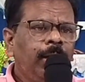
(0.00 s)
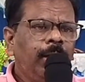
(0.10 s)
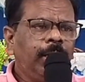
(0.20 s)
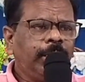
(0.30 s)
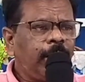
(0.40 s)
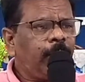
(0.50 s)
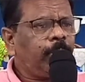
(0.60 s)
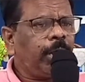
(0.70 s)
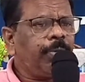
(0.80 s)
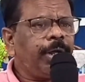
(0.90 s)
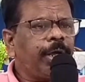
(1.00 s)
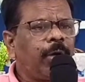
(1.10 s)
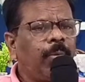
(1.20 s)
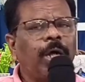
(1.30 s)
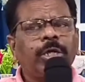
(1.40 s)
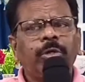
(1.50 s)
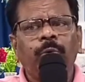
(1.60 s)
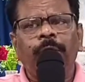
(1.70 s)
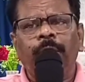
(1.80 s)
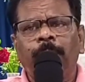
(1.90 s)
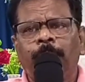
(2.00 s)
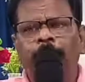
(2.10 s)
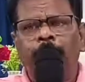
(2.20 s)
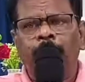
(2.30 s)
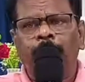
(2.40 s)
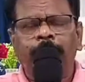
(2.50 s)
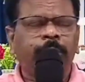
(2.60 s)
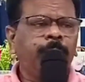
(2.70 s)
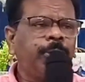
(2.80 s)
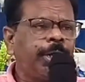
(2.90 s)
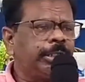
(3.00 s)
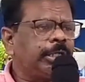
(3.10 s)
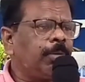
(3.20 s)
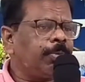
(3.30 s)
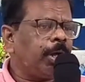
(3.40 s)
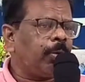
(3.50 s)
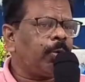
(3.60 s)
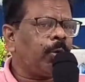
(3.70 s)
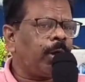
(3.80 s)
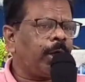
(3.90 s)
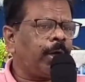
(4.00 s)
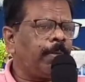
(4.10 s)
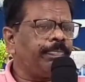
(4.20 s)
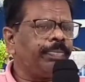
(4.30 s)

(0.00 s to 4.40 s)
ఈ దినము దేవుని యొక్క వాక్యం ద్వారాగా మనము మొట్టమొదటి ఎగ్జాంపుల్ ఎవరు అనగా